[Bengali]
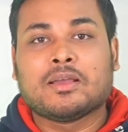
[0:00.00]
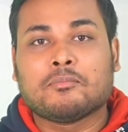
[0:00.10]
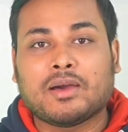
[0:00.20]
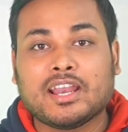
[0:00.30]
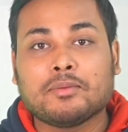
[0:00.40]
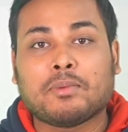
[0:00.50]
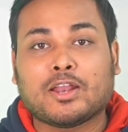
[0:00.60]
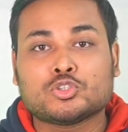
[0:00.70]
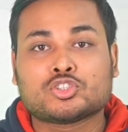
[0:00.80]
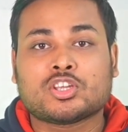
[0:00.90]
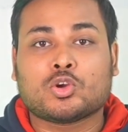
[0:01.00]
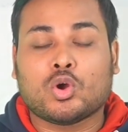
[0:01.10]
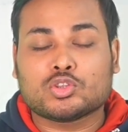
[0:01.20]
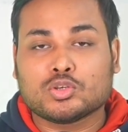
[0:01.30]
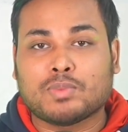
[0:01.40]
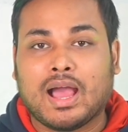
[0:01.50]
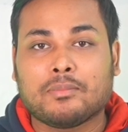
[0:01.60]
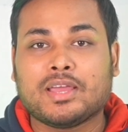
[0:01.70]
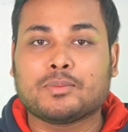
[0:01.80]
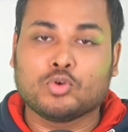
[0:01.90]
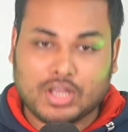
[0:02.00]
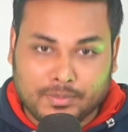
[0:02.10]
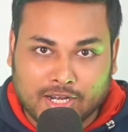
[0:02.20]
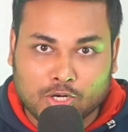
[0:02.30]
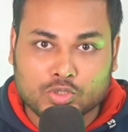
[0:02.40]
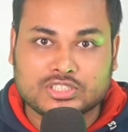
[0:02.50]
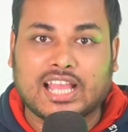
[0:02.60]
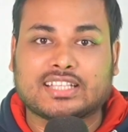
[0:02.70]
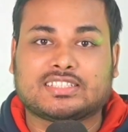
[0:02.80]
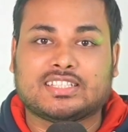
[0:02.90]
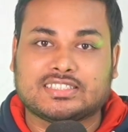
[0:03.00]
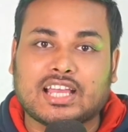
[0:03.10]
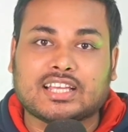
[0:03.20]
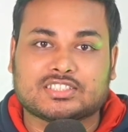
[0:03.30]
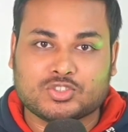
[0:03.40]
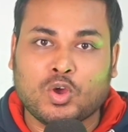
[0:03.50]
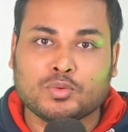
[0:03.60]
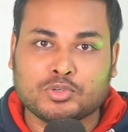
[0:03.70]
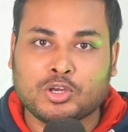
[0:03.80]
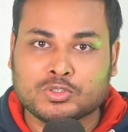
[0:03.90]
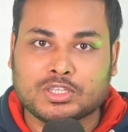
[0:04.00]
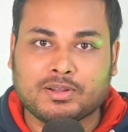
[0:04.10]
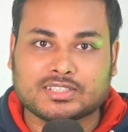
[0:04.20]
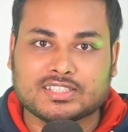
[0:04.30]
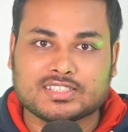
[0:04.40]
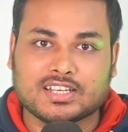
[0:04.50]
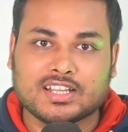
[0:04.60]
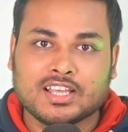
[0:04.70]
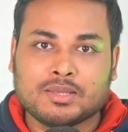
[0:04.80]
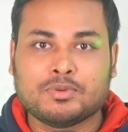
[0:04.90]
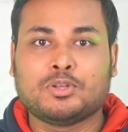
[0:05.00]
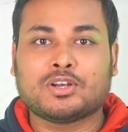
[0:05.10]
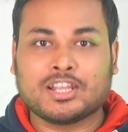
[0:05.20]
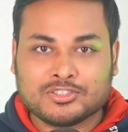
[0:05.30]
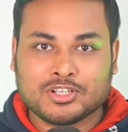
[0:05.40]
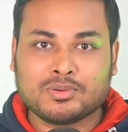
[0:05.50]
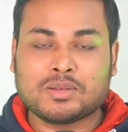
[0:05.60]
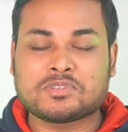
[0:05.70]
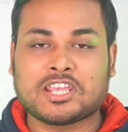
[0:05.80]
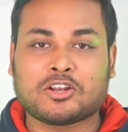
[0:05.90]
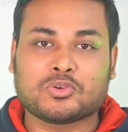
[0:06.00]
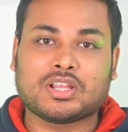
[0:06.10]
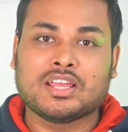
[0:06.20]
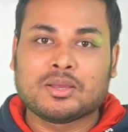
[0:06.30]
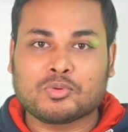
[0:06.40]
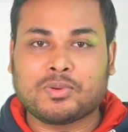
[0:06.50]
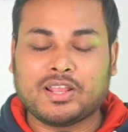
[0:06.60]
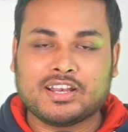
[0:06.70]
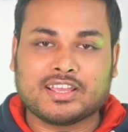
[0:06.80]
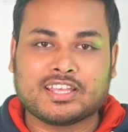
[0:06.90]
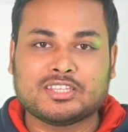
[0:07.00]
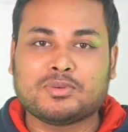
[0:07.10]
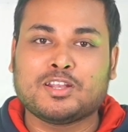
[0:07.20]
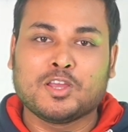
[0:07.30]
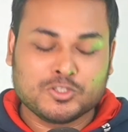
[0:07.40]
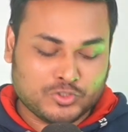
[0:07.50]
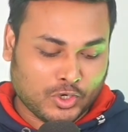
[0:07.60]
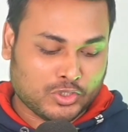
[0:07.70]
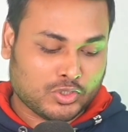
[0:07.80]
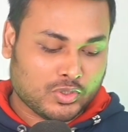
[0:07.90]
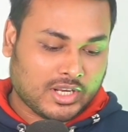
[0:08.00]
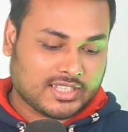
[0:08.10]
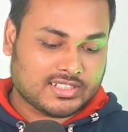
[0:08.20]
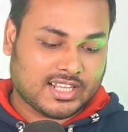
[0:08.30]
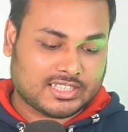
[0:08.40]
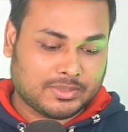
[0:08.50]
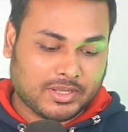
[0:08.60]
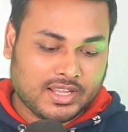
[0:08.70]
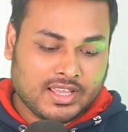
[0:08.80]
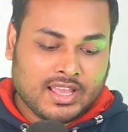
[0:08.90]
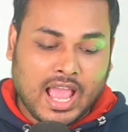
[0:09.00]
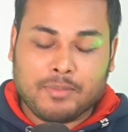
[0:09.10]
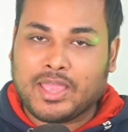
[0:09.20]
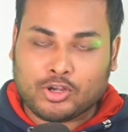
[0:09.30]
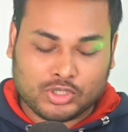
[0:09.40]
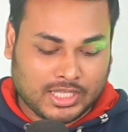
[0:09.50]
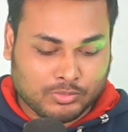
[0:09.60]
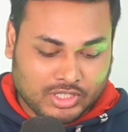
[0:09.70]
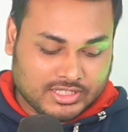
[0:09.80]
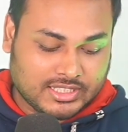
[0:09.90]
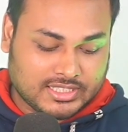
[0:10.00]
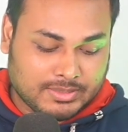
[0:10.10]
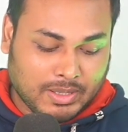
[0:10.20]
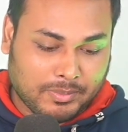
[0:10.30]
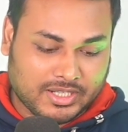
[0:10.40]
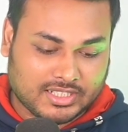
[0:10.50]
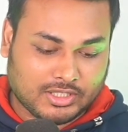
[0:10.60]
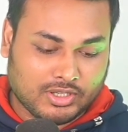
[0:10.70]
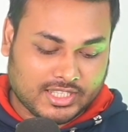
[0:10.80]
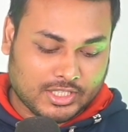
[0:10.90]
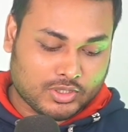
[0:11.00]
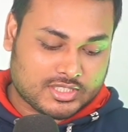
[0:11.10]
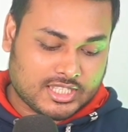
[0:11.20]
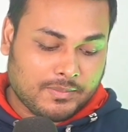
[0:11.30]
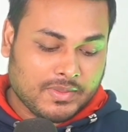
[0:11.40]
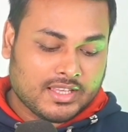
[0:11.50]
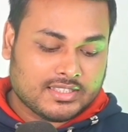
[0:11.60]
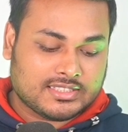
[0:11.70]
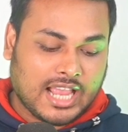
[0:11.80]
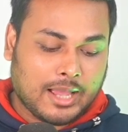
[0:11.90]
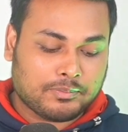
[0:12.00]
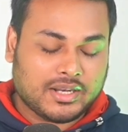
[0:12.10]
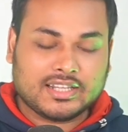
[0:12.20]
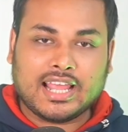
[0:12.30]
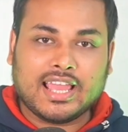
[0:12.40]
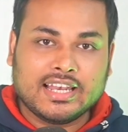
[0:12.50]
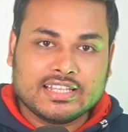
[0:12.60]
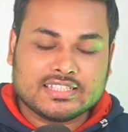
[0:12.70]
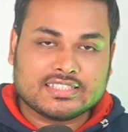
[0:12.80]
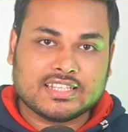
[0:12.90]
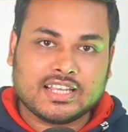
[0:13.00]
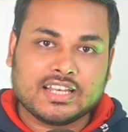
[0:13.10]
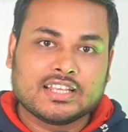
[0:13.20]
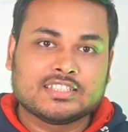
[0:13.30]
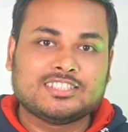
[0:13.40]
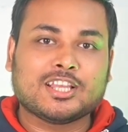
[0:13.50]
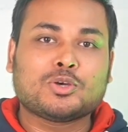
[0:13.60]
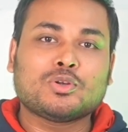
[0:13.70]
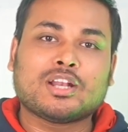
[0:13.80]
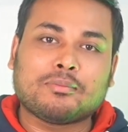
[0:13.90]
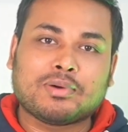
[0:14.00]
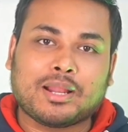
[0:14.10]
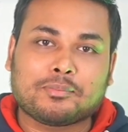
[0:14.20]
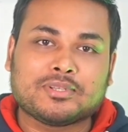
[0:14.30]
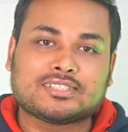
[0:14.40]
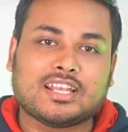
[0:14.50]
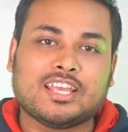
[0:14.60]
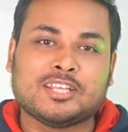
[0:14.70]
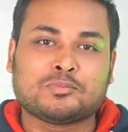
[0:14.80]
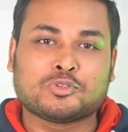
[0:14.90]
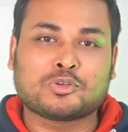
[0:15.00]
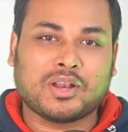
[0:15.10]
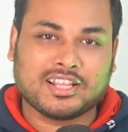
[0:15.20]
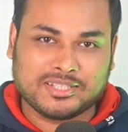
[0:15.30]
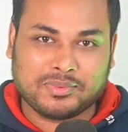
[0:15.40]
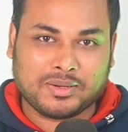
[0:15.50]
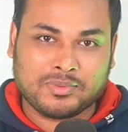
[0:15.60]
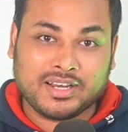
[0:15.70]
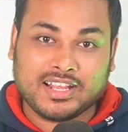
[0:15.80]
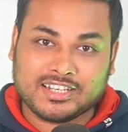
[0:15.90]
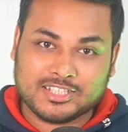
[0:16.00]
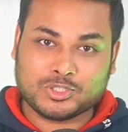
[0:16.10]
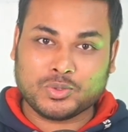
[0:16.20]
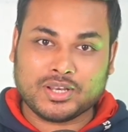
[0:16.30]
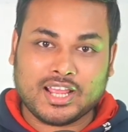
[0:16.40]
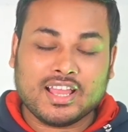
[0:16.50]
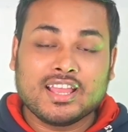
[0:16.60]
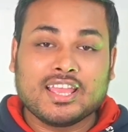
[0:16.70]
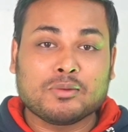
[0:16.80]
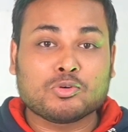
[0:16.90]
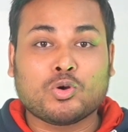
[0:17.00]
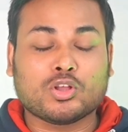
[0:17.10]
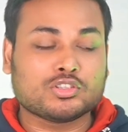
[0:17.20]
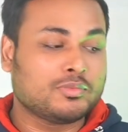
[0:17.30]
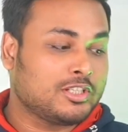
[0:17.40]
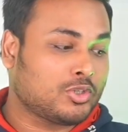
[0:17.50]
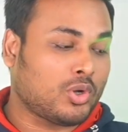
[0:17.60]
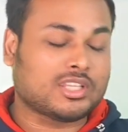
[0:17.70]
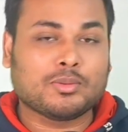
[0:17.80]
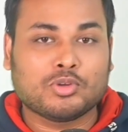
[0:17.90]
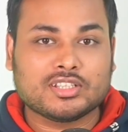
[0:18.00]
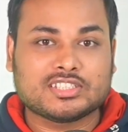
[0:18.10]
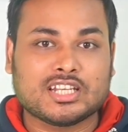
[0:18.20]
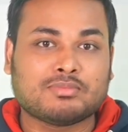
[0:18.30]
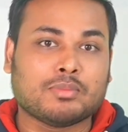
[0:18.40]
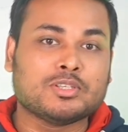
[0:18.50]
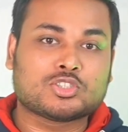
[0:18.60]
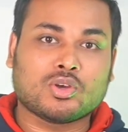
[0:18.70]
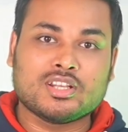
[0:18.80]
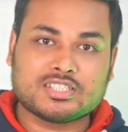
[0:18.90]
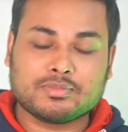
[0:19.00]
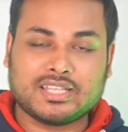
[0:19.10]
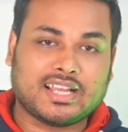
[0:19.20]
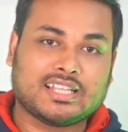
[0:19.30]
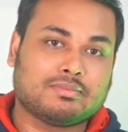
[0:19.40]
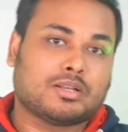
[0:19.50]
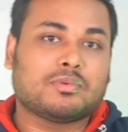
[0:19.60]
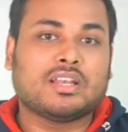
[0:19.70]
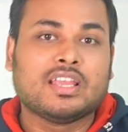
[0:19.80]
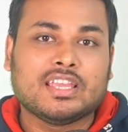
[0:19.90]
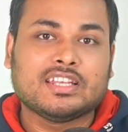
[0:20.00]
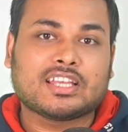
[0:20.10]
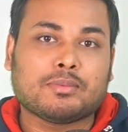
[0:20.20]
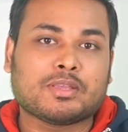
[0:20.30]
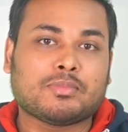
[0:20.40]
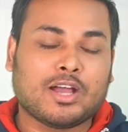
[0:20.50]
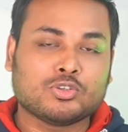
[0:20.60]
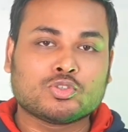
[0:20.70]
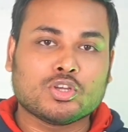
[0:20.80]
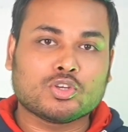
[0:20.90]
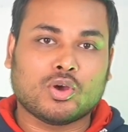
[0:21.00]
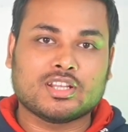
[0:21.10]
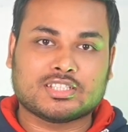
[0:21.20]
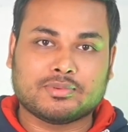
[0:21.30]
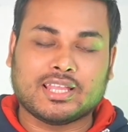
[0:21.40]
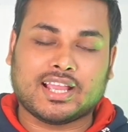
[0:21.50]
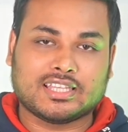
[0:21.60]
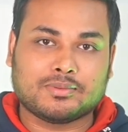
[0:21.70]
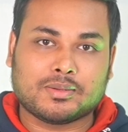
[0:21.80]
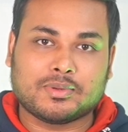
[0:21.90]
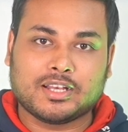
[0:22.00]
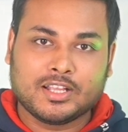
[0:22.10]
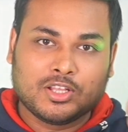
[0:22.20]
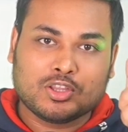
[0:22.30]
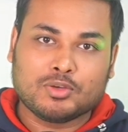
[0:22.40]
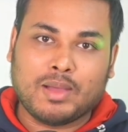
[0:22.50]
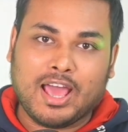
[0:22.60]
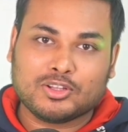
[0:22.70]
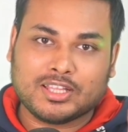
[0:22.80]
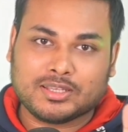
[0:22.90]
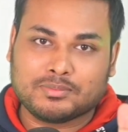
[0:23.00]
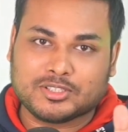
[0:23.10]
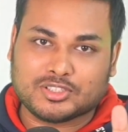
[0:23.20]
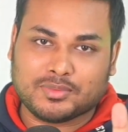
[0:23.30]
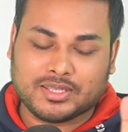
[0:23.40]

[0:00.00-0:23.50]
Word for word: মানে মানুষকে কতভাবে আর বোকা বানানো যাচ্ছে জাস্ট কল্পনা করতে পারতেছেন ভিডিওটার জন্য বললাম শেয়ার করে প্রোফাইলে রেখে দিবেন যখন তখন কাজে লাগতে পারে আমি এক কথায় বলে দিতেছি ব্যাপারটা তাহলে কি হচ্ছে যে আপনার ডায়াল লিস্টের যে কোনো নাম্বার আপনি চাইলে ইনপুট করাইতে পারবেন এডিট কইরা এবং কত মিনিট কথা বলেছেন বা মিস কল হিসেবে দেখাইতে পারবেন ইনকামিং বা আউটগোয়িং কল হিসেবে দেখাতে পারবেন তো ভালো থাকবেন সবাই